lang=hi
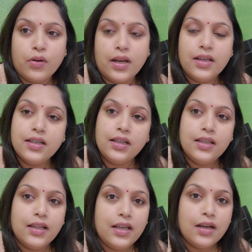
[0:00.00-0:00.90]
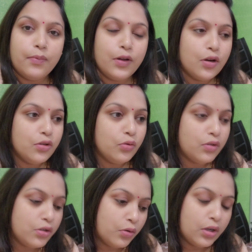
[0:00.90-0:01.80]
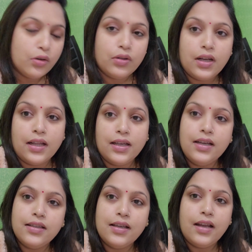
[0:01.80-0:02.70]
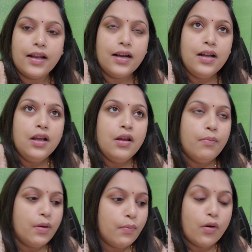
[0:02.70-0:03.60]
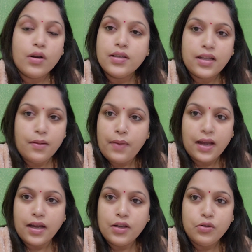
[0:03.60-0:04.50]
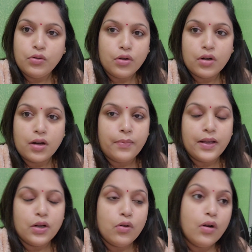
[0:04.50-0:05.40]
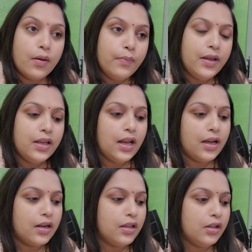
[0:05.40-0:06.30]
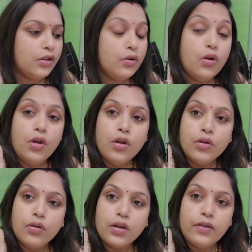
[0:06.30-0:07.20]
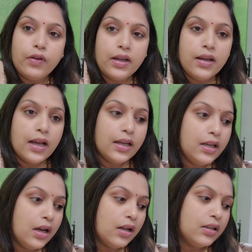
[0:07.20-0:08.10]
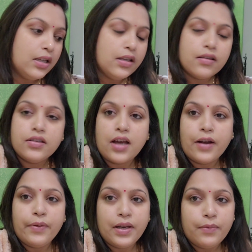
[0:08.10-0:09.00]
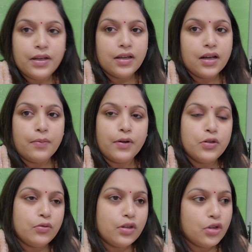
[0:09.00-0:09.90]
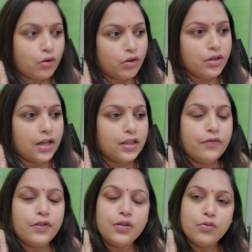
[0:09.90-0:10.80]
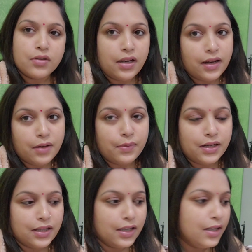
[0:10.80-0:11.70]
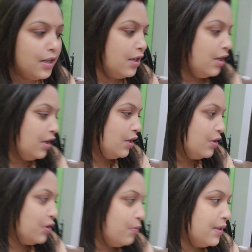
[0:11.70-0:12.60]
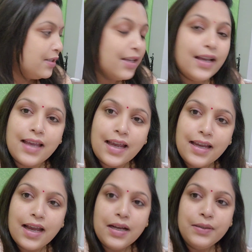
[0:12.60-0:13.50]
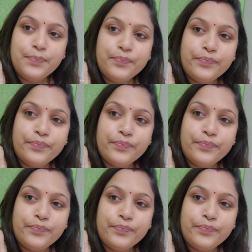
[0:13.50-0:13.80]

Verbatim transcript: जो कि ना जल्दी जल्दी कपड़े और जूते छोटे होते रहते हैं इसीलिए ना मैं बहुत ज़्यादा महंगे जूते और कपड़े इनको कभी नहीं लेकर देती हूँ क्योंकि वही है कि हर तीन से चार महीने में इनके कपड़े जूते छोटे हो जाते हैं फिर दूसरे लेने पड़ते हैं तो बस यही है